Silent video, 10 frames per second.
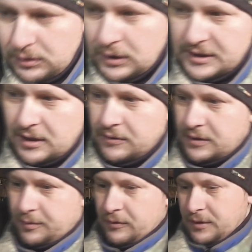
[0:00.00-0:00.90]
я ставил
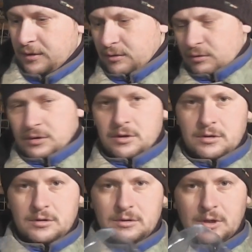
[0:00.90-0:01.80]
все пауки. Ну вот,
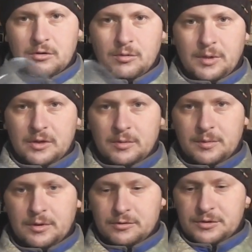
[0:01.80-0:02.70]
такого плана у
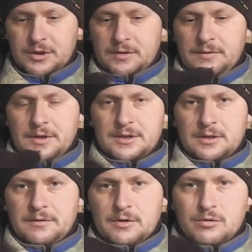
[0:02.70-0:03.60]
меня было. То есть здесь
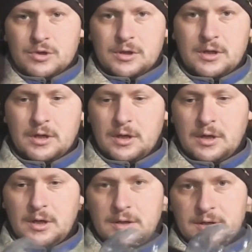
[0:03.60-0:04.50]
вырезана верхушка, да.
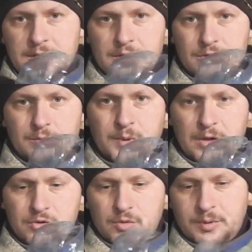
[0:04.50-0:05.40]
Здесь я еще
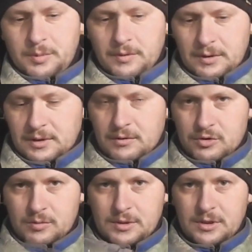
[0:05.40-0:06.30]
палочку прибивал для
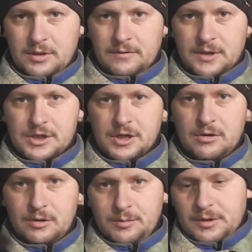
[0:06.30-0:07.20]
того, чтобы они не
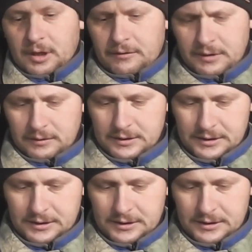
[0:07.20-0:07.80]
вращали, не перековыривали